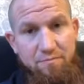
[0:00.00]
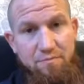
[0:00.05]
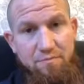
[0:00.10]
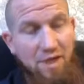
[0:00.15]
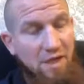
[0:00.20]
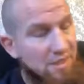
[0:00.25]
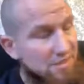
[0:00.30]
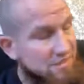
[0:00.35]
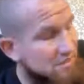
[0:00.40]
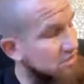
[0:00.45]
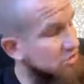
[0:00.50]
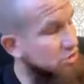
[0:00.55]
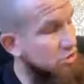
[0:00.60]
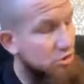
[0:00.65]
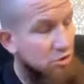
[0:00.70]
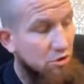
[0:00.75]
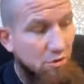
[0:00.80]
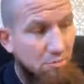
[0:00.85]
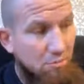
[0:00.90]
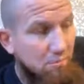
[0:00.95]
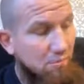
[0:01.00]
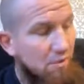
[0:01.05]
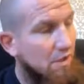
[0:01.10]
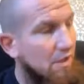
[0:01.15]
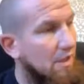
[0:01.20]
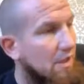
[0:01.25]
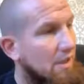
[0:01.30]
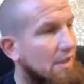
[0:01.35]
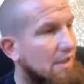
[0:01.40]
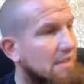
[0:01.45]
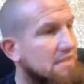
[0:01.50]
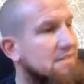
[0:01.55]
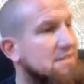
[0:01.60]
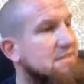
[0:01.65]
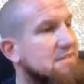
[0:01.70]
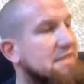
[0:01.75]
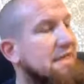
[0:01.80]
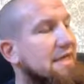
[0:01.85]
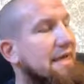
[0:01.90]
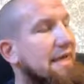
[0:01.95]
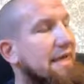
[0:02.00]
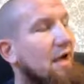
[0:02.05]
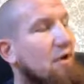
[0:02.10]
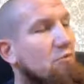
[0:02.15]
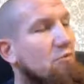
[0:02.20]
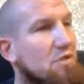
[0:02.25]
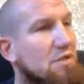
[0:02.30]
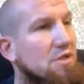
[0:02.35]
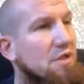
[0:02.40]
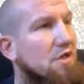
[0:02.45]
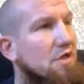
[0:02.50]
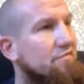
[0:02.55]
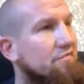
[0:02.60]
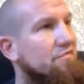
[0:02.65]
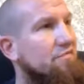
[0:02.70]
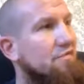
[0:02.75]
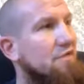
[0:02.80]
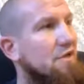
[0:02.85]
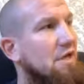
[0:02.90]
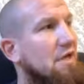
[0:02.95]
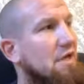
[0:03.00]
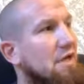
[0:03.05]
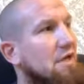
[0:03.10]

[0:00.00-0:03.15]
Ja, es ist schlimm. Es ist grauenhaft.